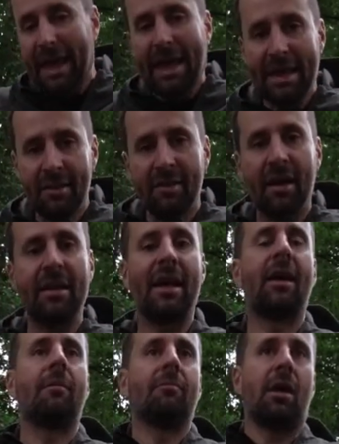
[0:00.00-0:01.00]
Hinter
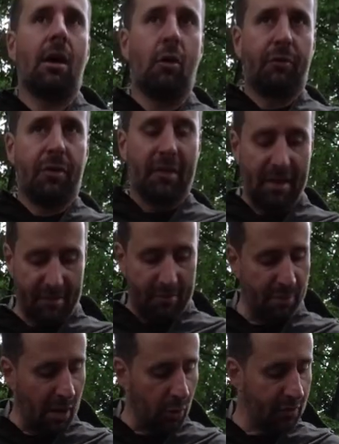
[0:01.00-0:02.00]
der
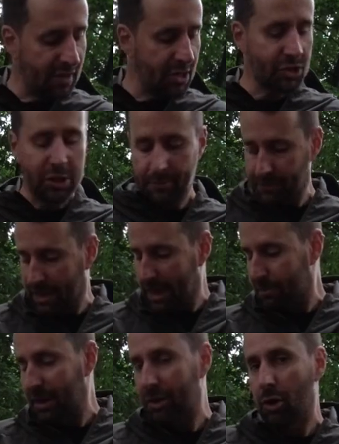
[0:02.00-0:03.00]
aufgesetzten Bauchtasche
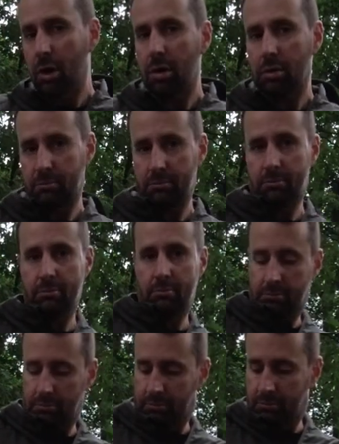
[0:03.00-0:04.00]
hat man noch
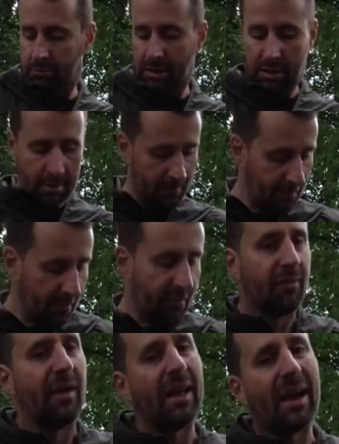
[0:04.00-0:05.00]

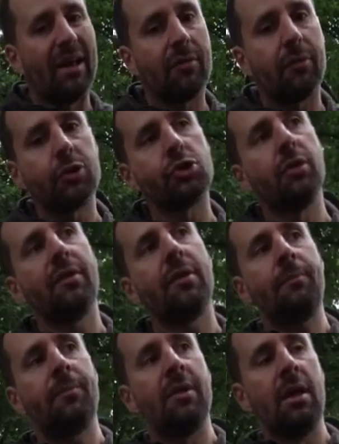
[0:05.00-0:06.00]
zwei
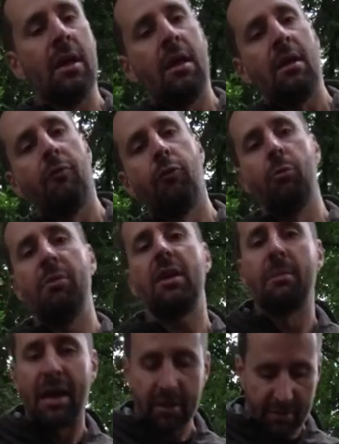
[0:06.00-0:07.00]
Reißverschlüsse,
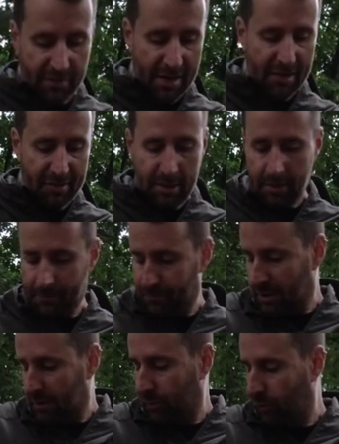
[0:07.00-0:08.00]
womit man quasi
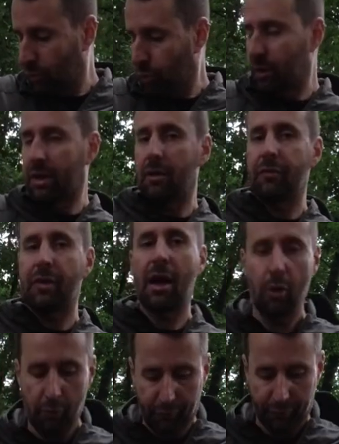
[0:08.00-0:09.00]
Zugriff
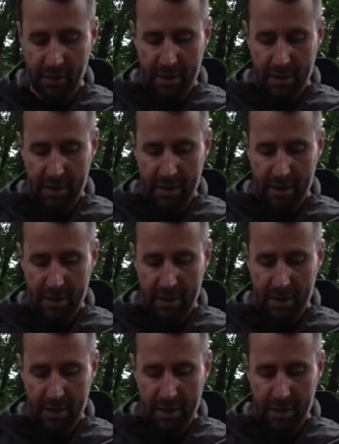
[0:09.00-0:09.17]
auf